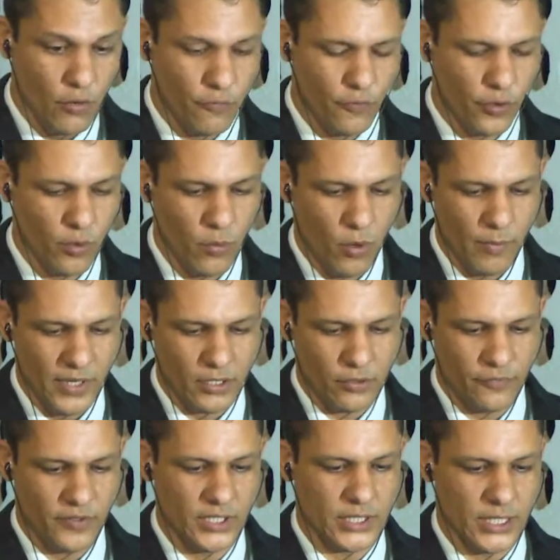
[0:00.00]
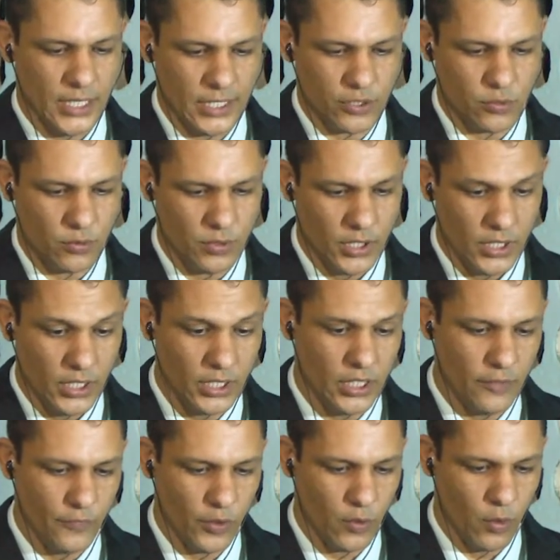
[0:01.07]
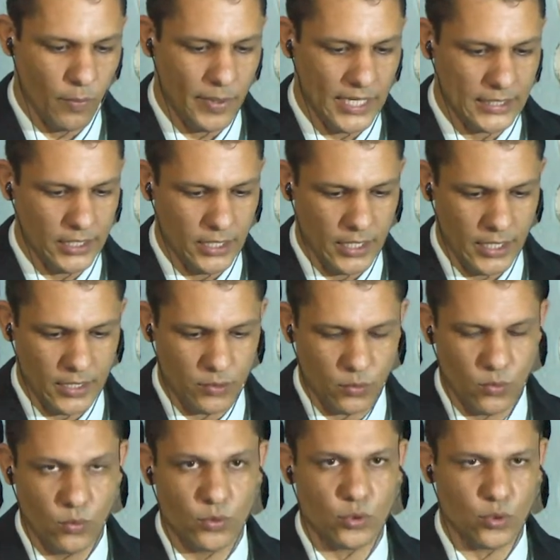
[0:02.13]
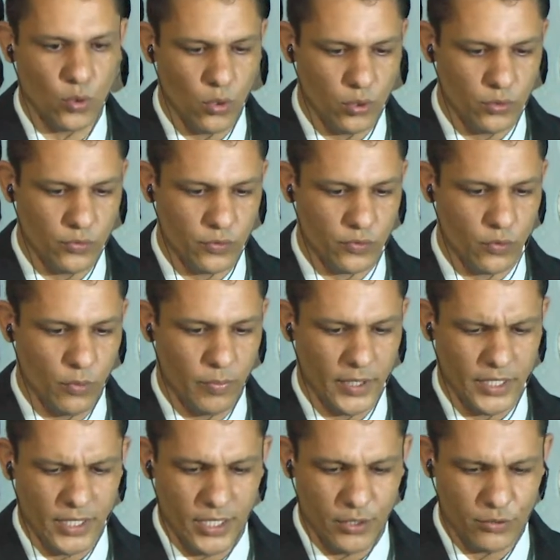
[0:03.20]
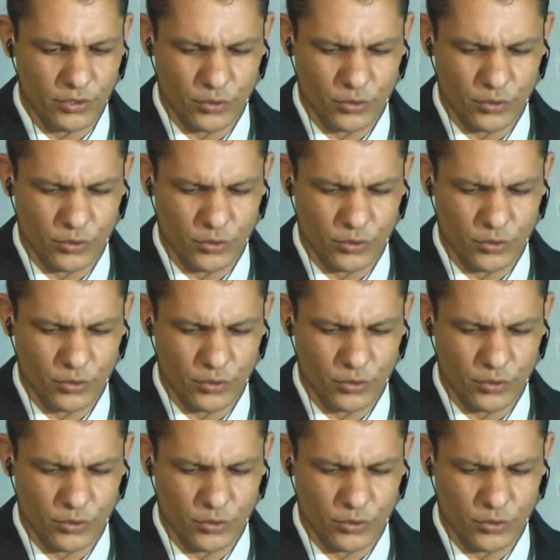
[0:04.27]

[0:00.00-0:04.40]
Foi um momento fantástico e que foi compartilhado com todos os companheiros,